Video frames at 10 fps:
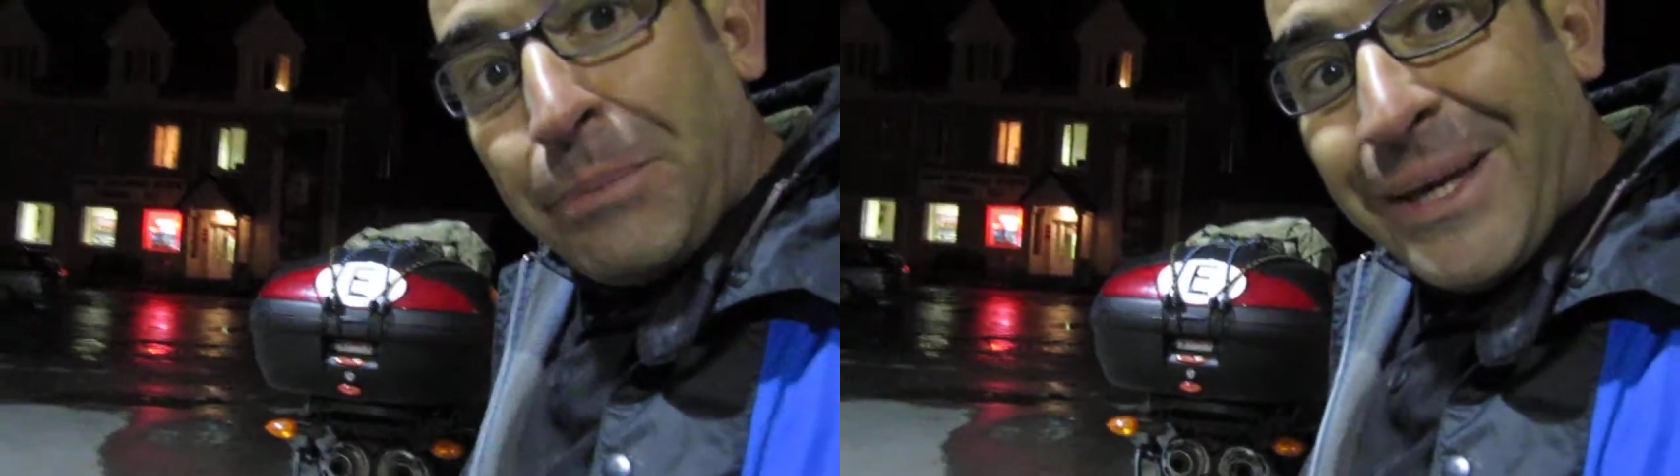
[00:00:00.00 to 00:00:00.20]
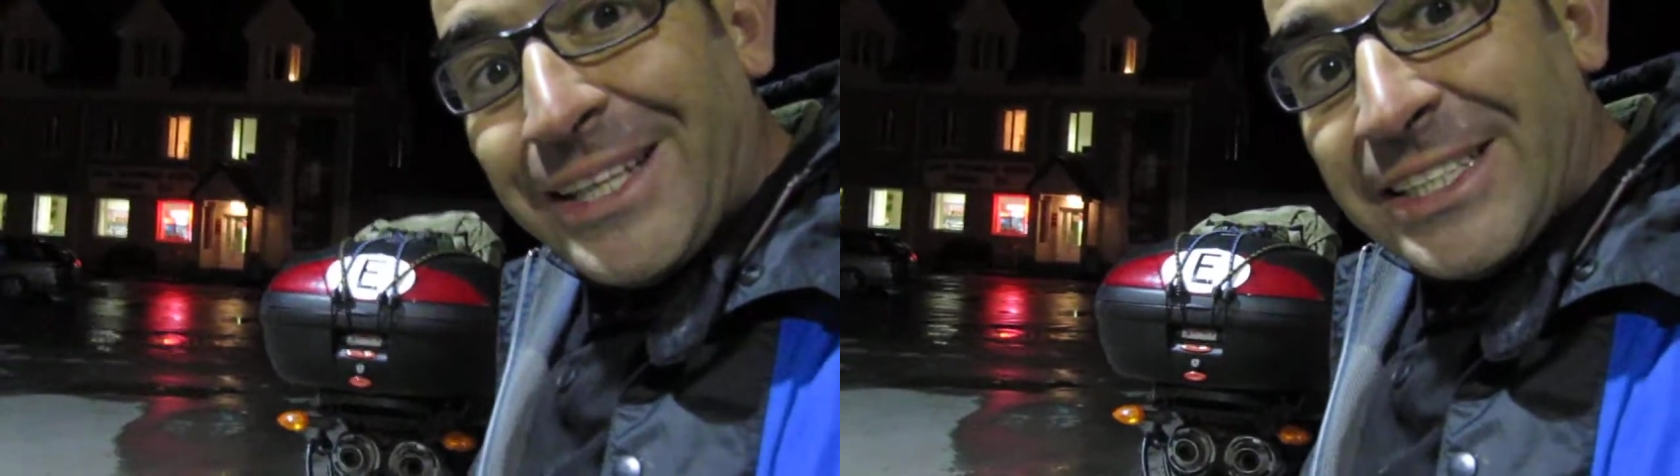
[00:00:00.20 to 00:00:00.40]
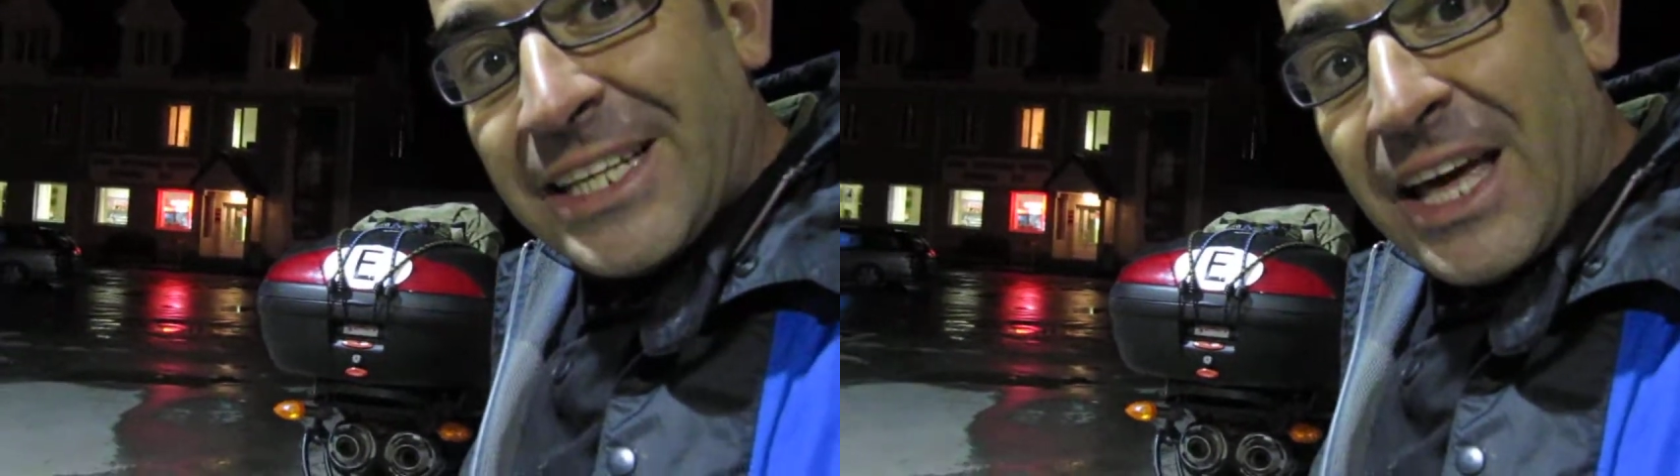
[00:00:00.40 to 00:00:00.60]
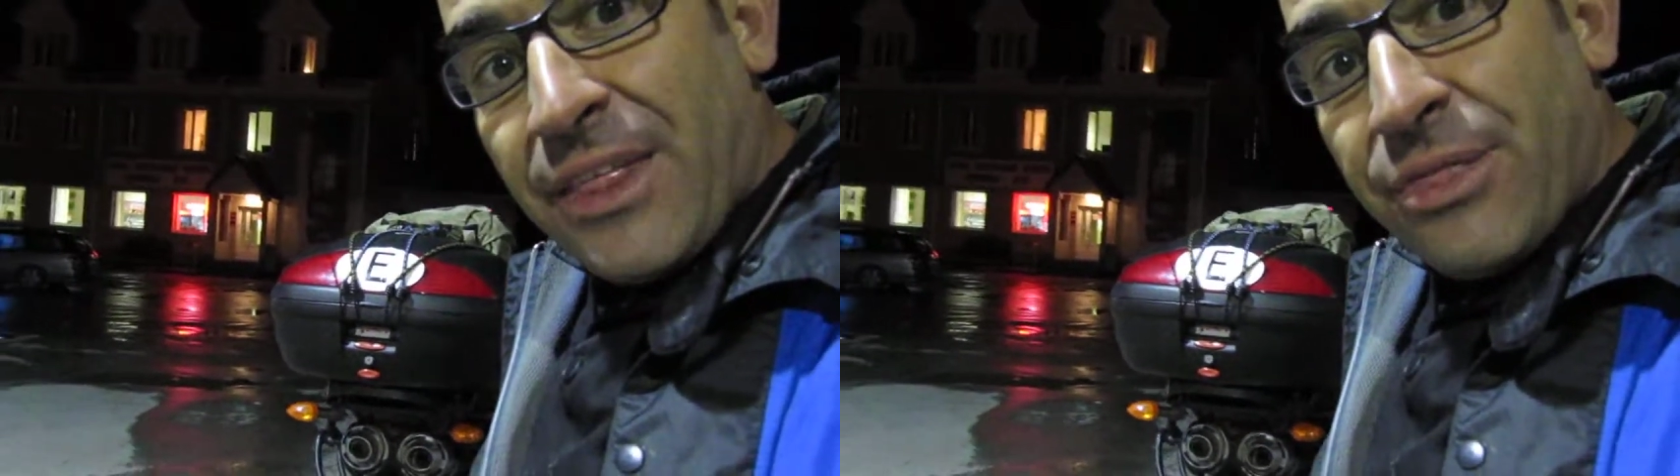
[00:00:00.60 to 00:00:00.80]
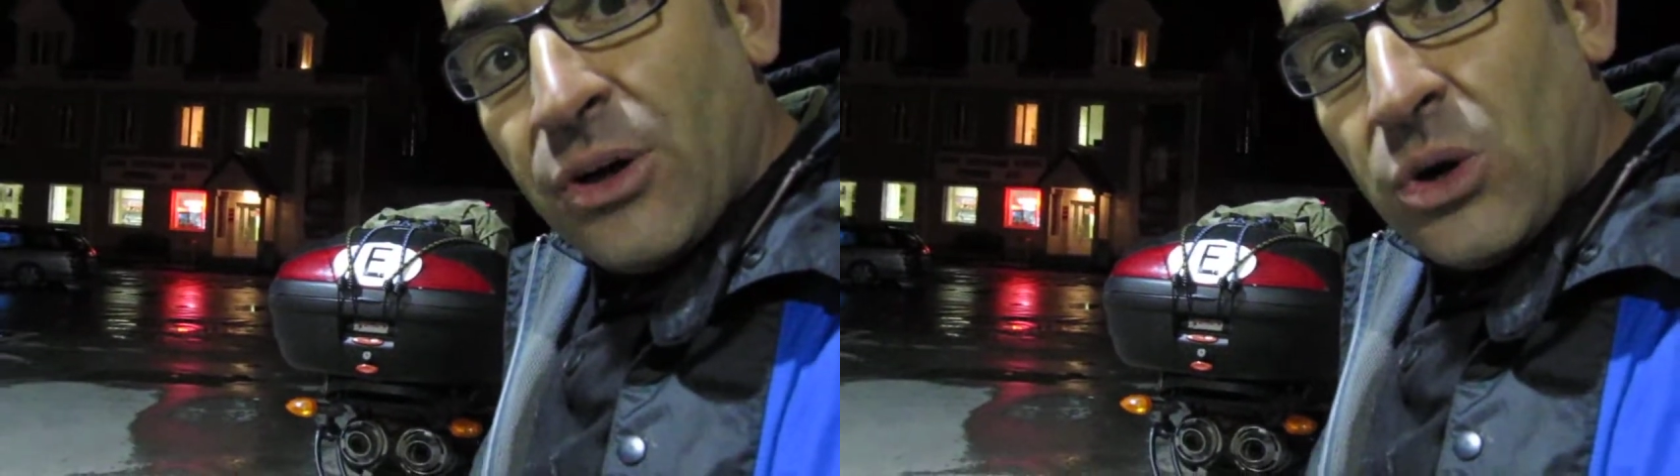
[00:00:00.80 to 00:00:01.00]

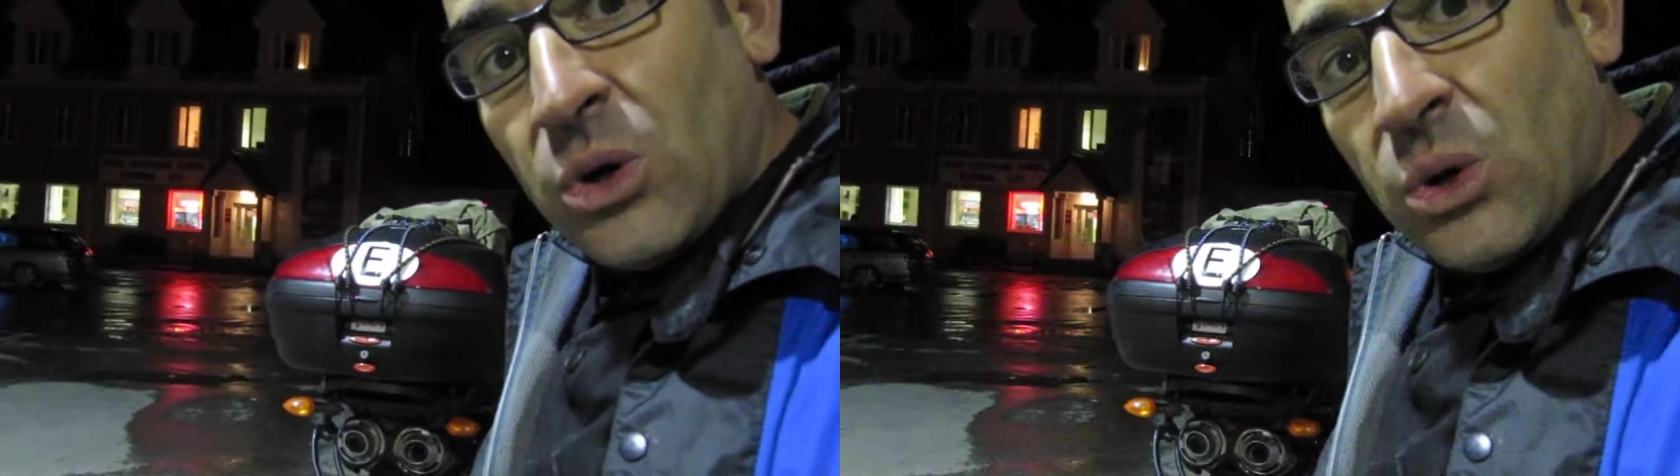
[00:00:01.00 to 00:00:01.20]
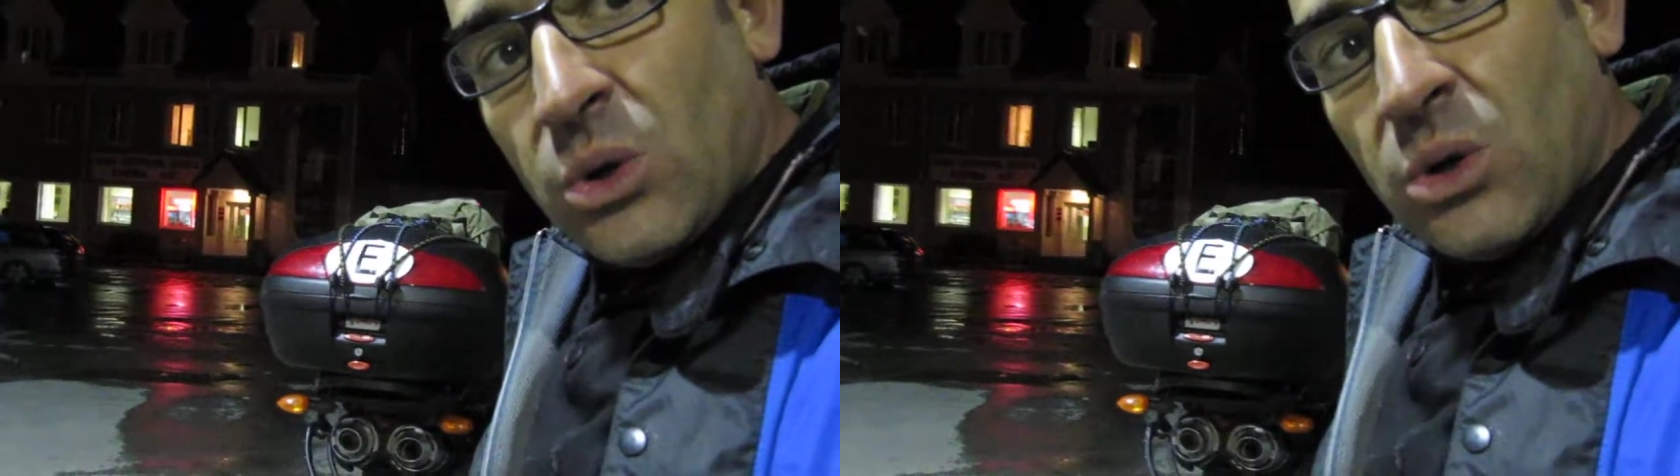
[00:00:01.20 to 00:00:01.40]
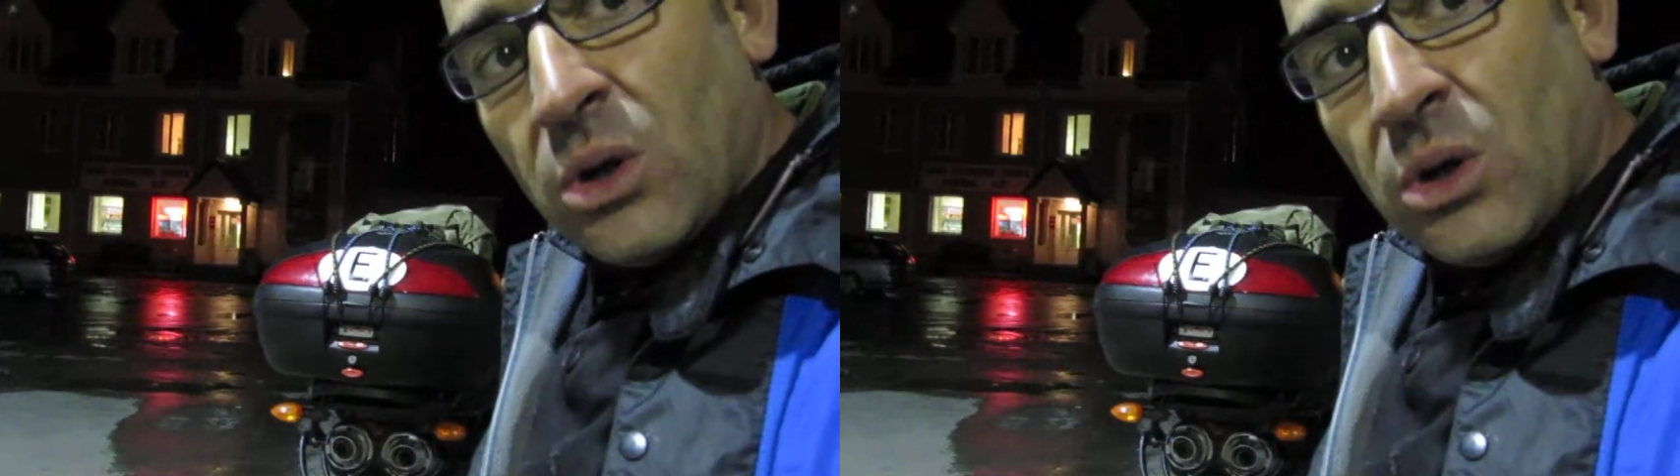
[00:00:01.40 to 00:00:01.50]
pinchazo